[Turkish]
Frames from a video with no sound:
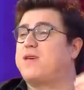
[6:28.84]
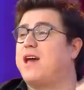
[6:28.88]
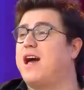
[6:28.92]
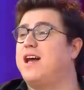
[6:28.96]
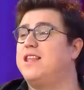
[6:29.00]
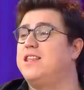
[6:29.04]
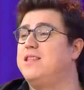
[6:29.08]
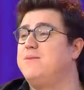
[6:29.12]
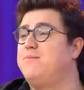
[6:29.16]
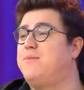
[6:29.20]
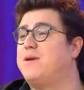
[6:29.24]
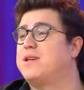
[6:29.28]

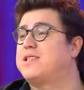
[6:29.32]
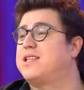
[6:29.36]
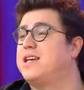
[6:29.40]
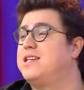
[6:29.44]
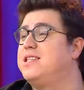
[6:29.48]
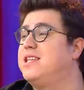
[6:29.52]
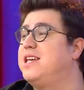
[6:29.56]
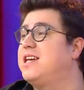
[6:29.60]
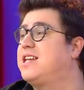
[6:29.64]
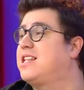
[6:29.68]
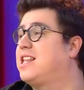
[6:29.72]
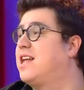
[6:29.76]
kendi
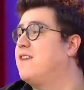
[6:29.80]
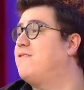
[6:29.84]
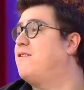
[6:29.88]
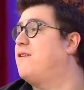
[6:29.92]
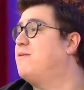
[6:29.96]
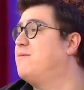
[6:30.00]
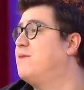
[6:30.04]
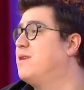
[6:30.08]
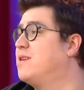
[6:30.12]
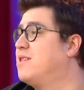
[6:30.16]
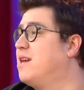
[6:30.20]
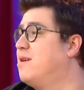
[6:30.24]
batan ilk
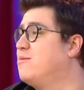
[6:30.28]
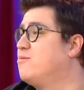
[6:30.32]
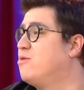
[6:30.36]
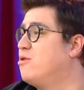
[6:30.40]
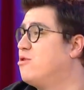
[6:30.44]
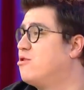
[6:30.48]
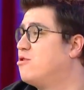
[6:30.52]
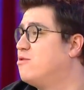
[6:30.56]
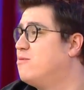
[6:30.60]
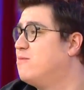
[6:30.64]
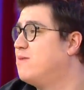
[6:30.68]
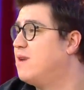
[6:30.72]
defa bir adam
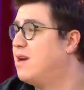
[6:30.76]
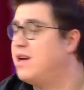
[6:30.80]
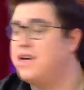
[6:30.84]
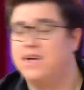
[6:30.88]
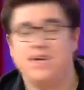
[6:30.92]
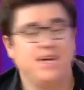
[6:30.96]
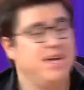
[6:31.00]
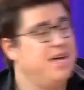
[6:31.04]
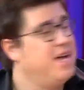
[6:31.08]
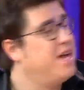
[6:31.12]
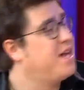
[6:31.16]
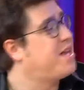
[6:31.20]
gördüm.
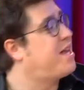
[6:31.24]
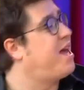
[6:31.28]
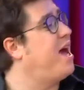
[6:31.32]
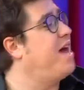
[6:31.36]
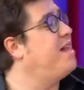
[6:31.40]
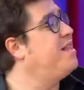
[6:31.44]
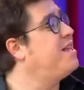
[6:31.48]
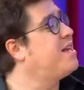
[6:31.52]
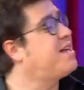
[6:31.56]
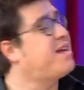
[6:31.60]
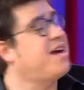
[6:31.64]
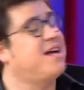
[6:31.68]
İnanılmaz ya.
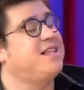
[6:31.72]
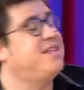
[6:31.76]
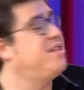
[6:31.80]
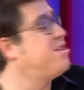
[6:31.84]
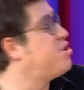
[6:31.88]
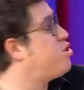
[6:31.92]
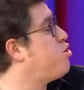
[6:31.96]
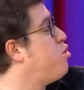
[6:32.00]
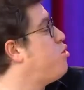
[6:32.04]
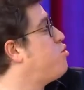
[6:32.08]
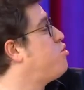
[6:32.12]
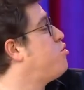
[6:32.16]
Kendi kendini
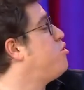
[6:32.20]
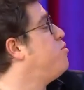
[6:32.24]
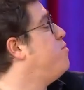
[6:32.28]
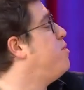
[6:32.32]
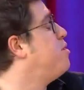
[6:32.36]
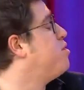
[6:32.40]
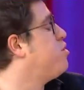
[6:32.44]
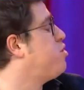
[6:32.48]
zor duruma